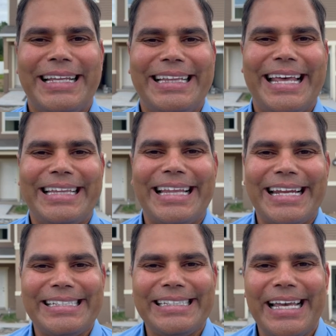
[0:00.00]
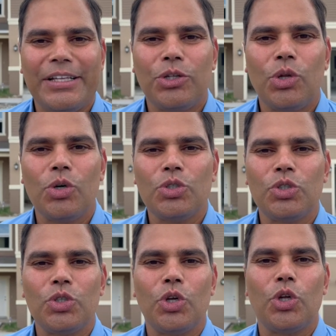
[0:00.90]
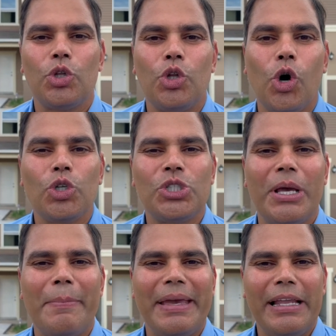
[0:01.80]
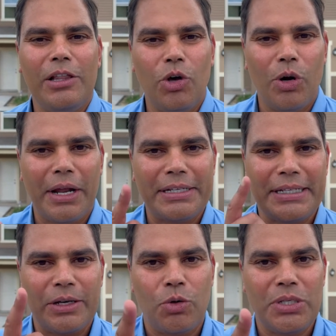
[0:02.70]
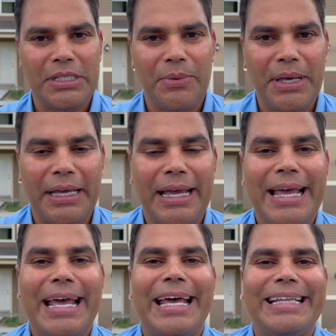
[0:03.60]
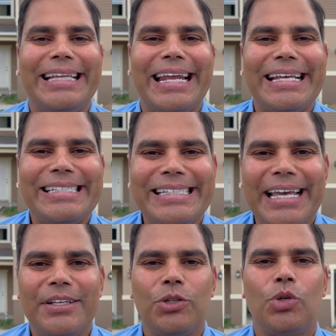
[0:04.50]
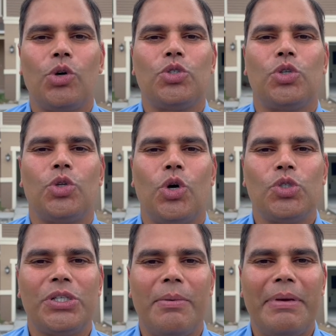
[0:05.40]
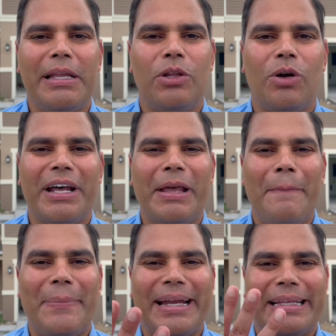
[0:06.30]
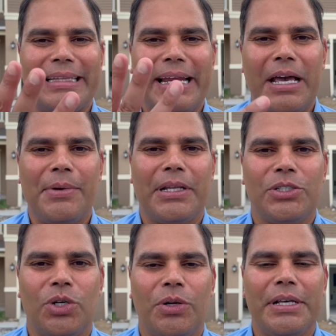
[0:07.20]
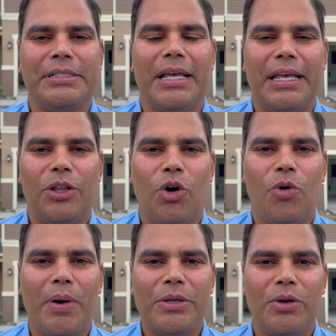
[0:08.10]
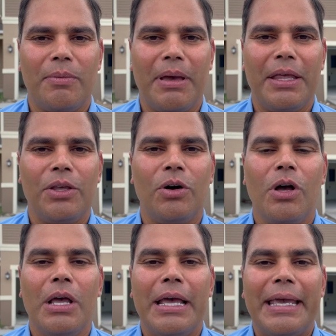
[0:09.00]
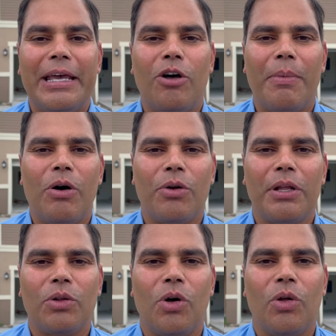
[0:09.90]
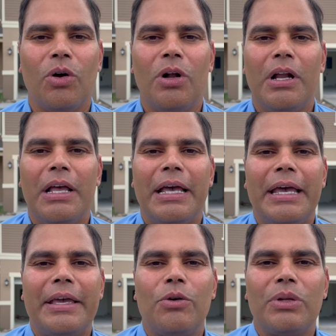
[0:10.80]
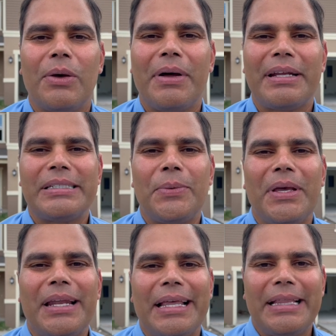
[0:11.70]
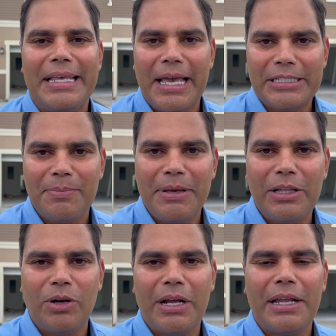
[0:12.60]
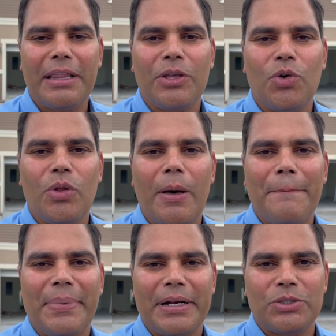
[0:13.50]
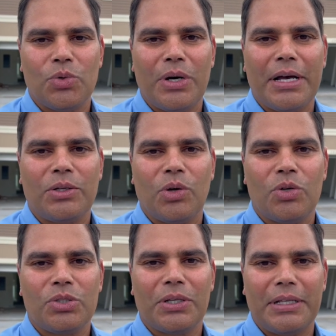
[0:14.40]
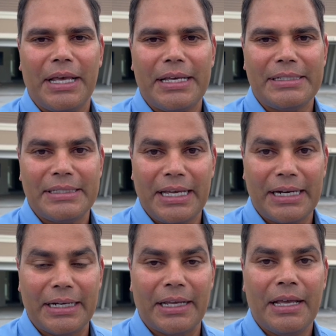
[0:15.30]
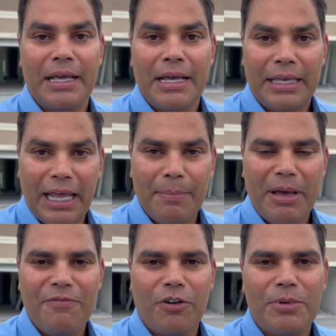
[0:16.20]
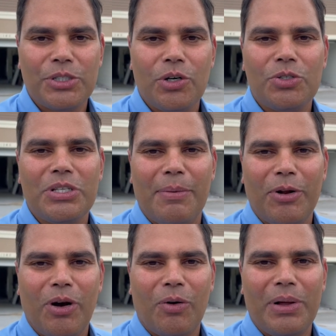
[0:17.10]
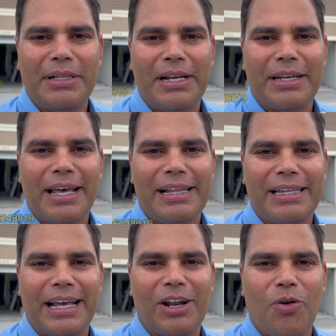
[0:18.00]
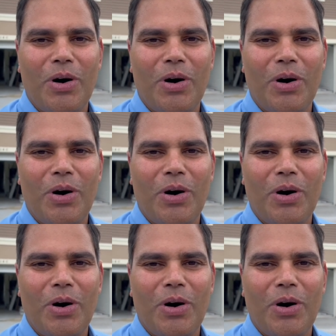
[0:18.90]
de 312 mil dólares. Escúchese bien, 312 mil dólares para tres habitaciones y dos baños y medio. Y lo mejor de todo, es que usted va a recibir 10 mil dólares de ayuda para sus gastos de cierre. ¿Quieren más información? Llámenos a Welty Realty al